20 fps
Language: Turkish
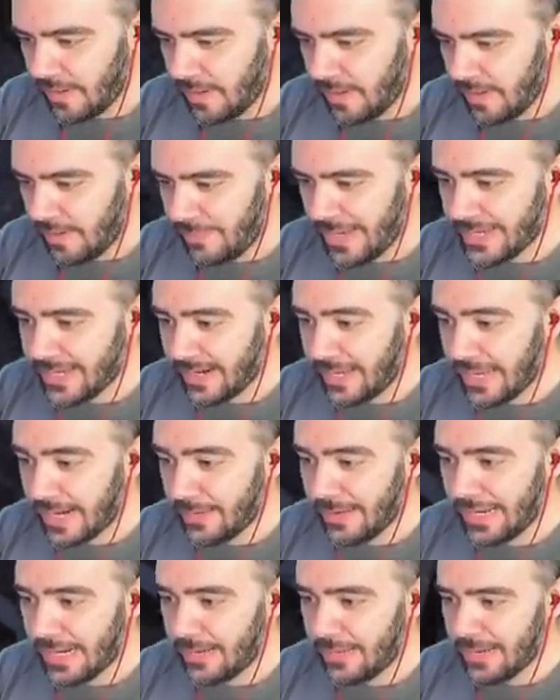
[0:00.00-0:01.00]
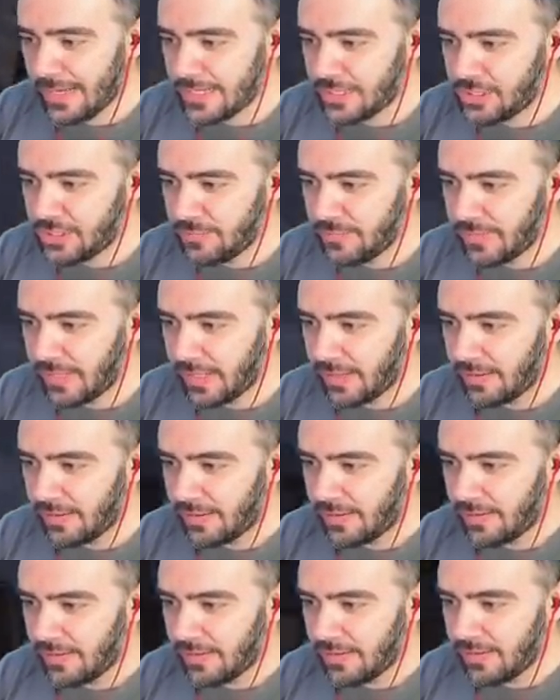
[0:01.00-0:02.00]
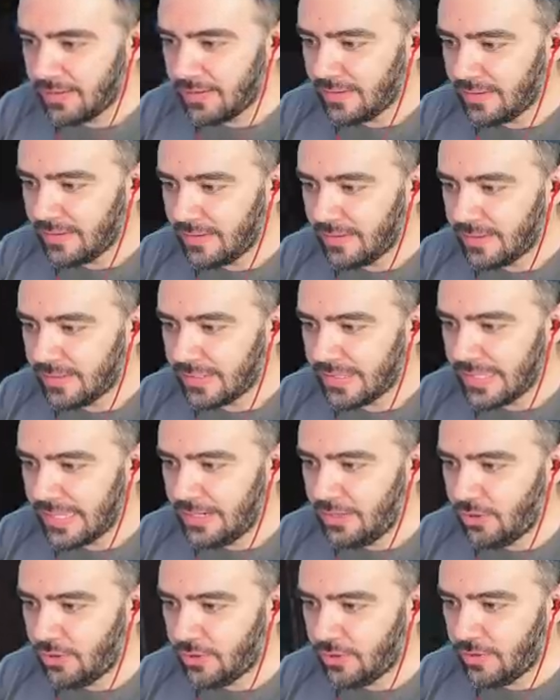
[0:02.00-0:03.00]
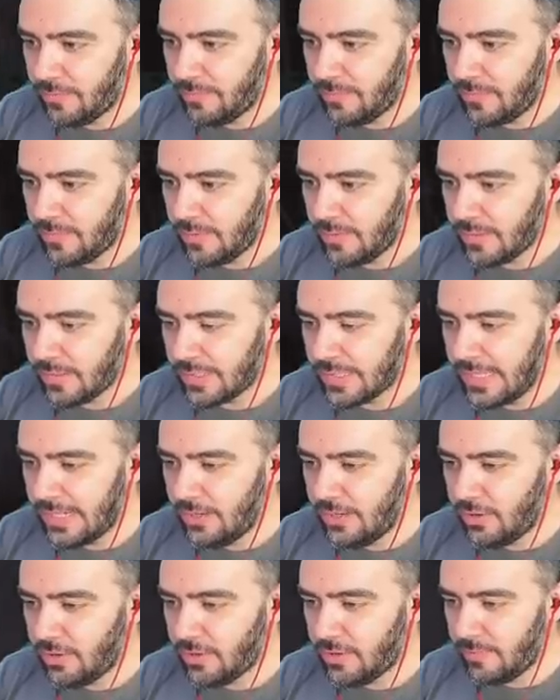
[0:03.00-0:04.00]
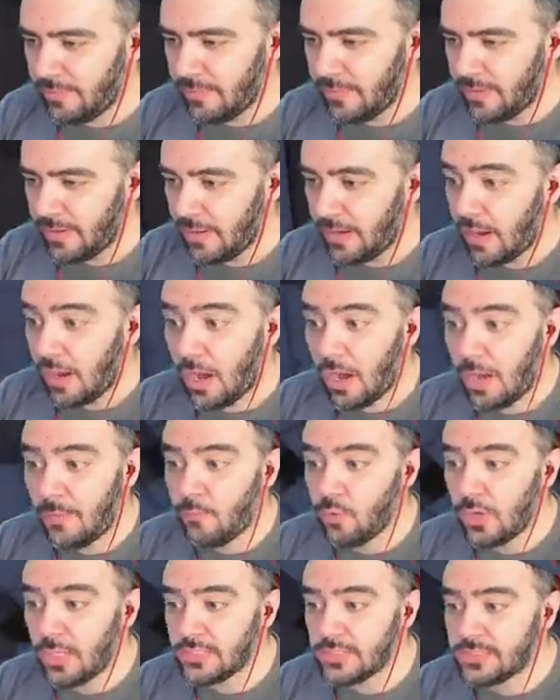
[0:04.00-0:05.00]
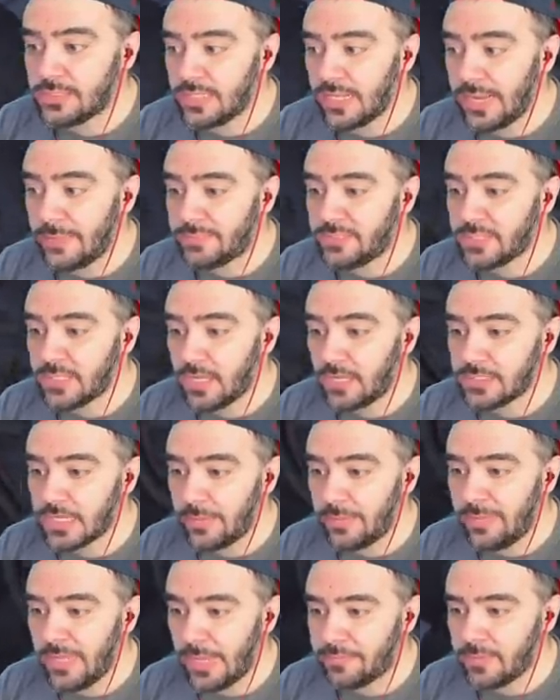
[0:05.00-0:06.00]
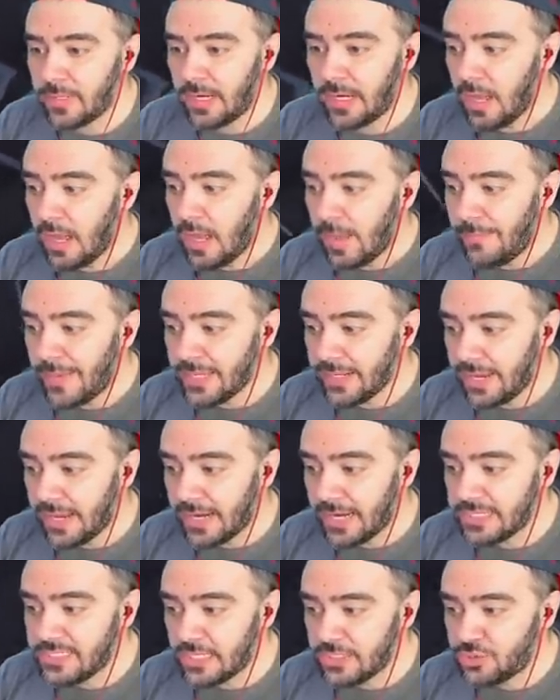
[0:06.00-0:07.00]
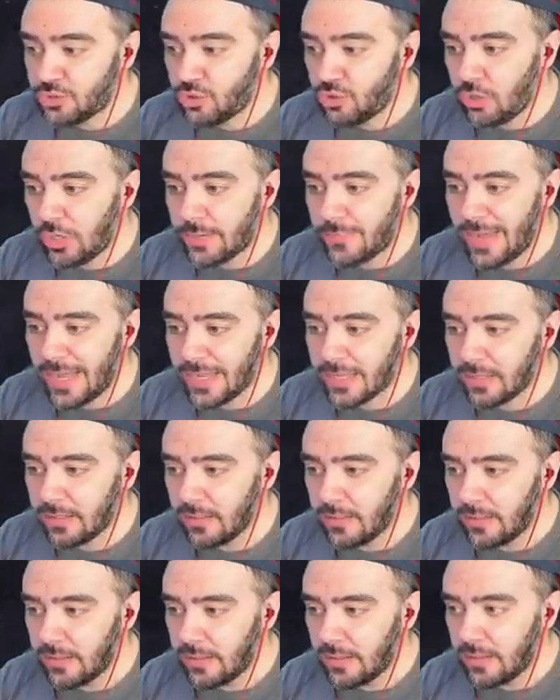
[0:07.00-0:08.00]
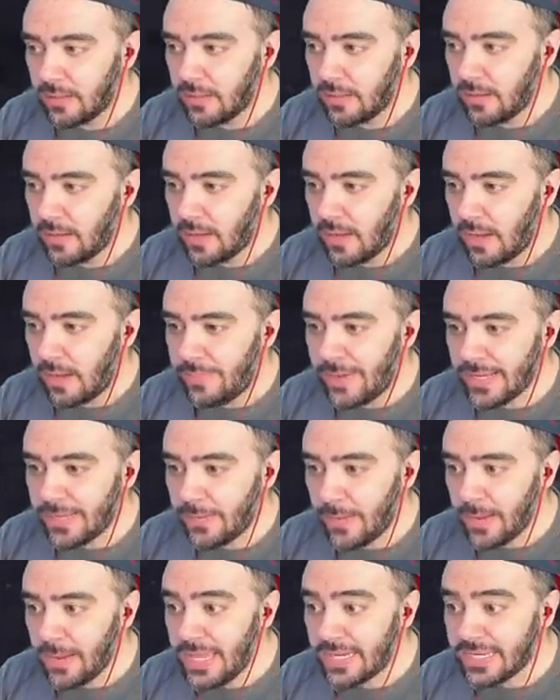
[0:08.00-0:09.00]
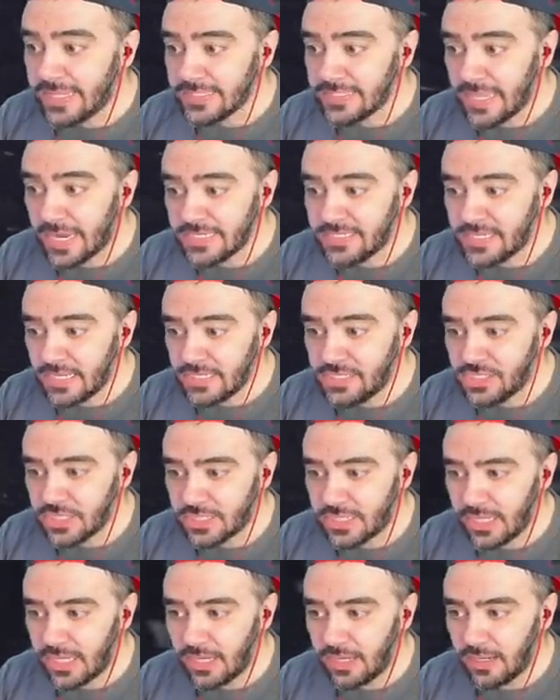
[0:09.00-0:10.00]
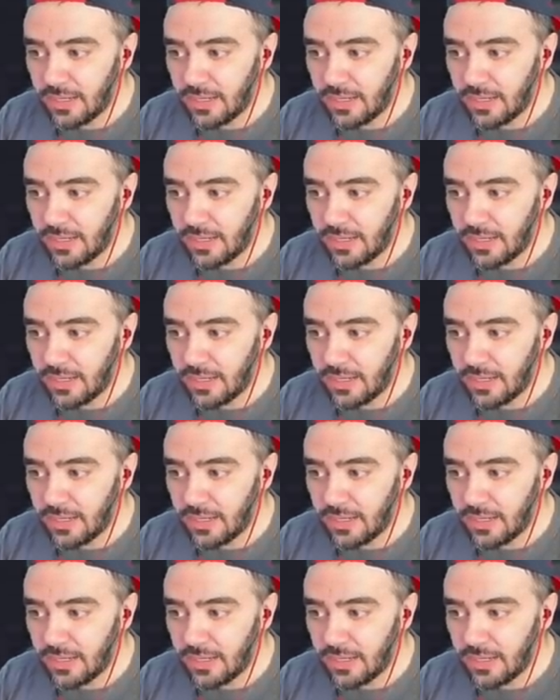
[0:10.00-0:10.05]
Bakın arabalara bakın şimdi. Geliyorum. Geliyorum. Ambulanslar hepsi kazan mı yaptı lan? Bakın araçtan çıkıyorlar bak. Bakın herkes araçtan çıktı.